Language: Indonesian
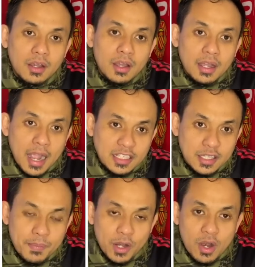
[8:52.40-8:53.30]

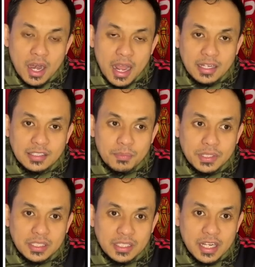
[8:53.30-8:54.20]
Casemiro dan Erikson
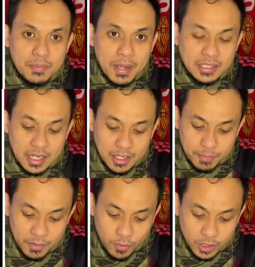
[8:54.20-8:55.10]
bisa saja dipasang di
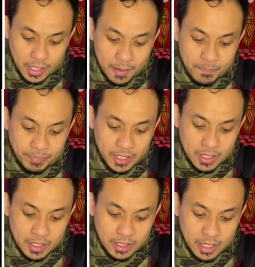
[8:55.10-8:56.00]
pivot ya
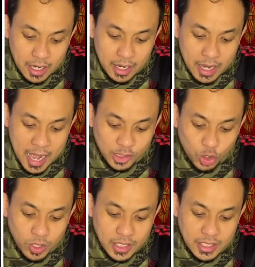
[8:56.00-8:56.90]
uh,
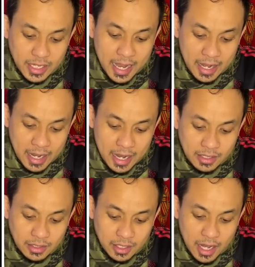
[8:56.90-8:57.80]
Anthony di
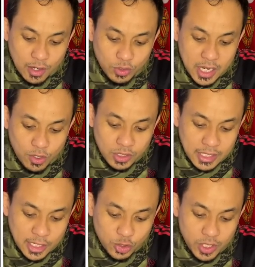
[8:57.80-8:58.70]
kanan, lalu Jadon
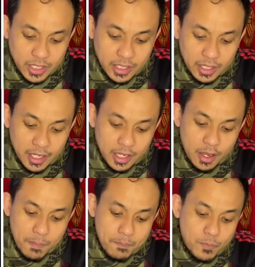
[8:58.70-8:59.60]
Sancho di
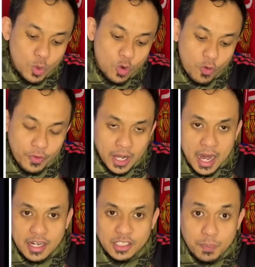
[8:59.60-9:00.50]
kiri, Bruno
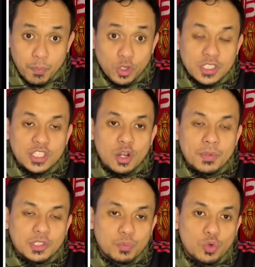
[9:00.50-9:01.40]
Fernandes di posisi
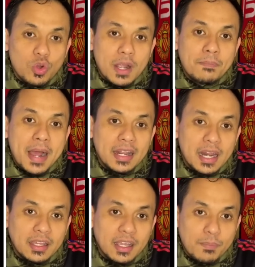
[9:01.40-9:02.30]
nomor 10 kembali
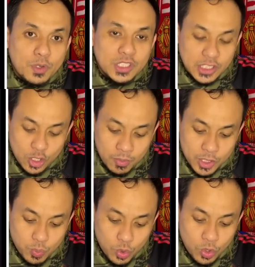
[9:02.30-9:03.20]
lagi ke posisi
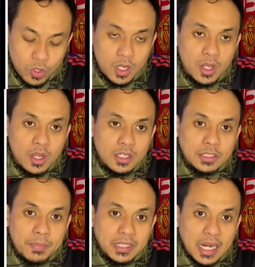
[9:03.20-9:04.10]
nomor 10,
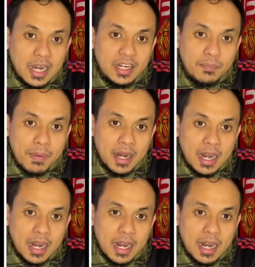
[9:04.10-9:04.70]
sementara di depan